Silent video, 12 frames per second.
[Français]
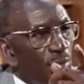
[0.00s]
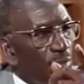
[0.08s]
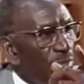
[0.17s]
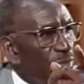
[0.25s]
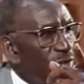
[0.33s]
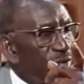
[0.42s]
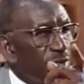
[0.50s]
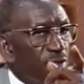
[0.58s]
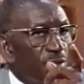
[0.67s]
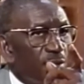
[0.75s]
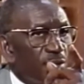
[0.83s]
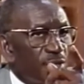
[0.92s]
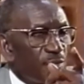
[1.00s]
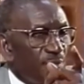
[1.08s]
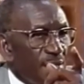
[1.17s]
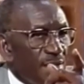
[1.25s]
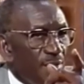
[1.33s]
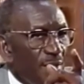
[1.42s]
homme, ce,
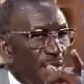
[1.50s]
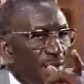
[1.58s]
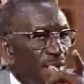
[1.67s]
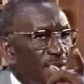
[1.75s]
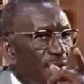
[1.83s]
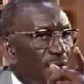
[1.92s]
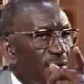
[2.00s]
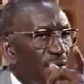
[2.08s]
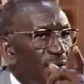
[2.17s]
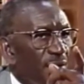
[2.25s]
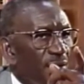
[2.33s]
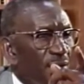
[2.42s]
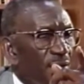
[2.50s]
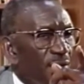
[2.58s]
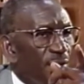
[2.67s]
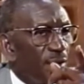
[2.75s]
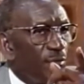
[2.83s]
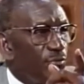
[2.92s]
spécimen,
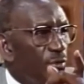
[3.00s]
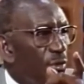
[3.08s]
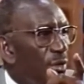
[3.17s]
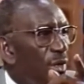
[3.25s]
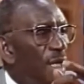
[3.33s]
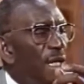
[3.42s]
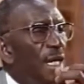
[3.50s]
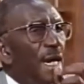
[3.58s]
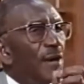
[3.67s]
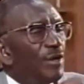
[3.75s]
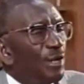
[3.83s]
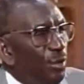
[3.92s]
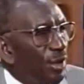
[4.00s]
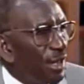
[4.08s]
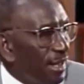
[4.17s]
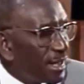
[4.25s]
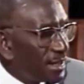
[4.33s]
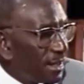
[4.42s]
qui, est un faux, avait
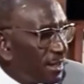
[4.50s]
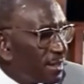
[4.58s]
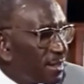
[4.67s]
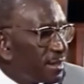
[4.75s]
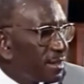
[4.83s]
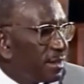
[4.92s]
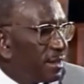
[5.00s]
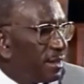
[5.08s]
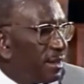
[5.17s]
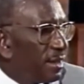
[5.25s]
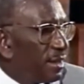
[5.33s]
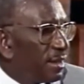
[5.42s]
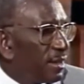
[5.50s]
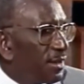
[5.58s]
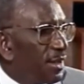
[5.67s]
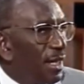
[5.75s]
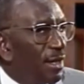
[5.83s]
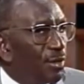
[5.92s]
donné naissance,
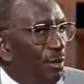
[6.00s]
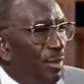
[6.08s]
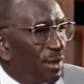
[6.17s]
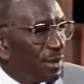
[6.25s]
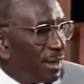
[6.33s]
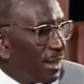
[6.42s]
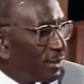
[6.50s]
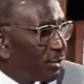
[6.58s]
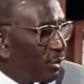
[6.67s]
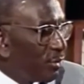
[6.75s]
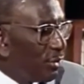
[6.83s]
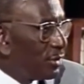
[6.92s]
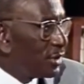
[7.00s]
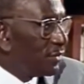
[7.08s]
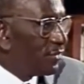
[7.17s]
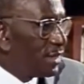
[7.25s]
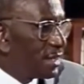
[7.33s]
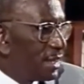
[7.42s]
dans le domaine de
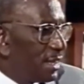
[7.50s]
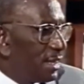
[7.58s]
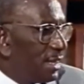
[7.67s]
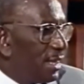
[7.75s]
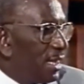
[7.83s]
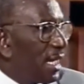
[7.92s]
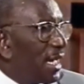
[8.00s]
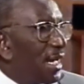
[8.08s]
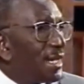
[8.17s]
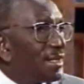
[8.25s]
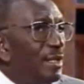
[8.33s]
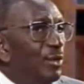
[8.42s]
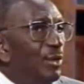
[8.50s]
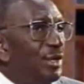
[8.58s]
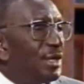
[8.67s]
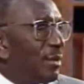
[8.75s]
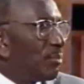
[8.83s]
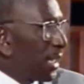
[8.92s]
l'anthropologie physique, à la
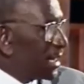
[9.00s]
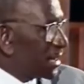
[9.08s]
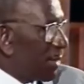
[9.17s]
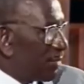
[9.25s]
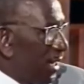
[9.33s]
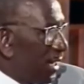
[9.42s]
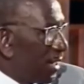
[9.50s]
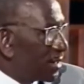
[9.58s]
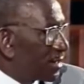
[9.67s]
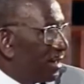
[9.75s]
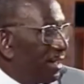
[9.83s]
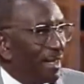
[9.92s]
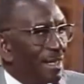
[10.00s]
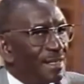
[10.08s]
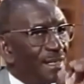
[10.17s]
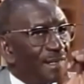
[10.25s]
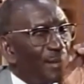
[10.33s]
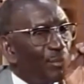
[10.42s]
théorie des pré-sapiens.
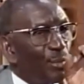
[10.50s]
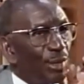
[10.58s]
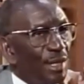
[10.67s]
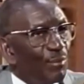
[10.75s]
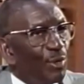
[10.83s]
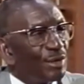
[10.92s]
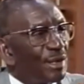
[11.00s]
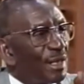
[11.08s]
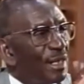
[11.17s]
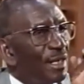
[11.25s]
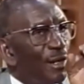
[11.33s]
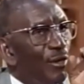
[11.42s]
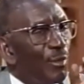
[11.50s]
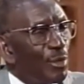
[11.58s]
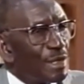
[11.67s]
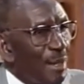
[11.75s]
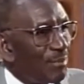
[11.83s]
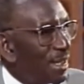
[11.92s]
C'était pour démontrer que
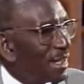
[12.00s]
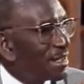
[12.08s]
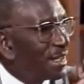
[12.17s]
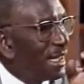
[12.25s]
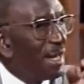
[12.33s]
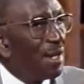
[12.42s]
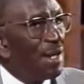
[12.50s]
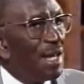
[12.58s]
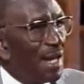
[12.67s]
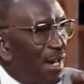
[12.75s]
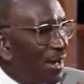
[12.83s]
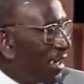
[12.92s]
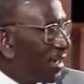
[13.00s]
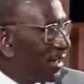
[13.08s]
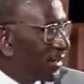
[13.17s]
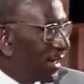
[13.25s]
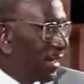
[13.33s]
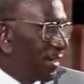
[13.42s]
l'homo sapiens est né en
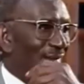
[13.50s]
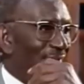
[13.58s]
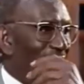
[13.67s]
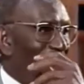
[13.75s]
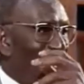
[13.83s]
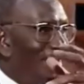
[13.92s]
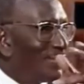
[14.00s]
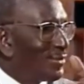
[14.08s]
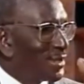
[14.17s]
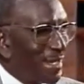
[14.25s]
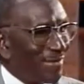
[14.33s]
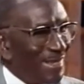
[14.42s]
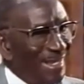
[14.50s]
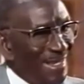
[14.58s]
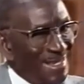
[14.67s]
Angleterre. Et vous avez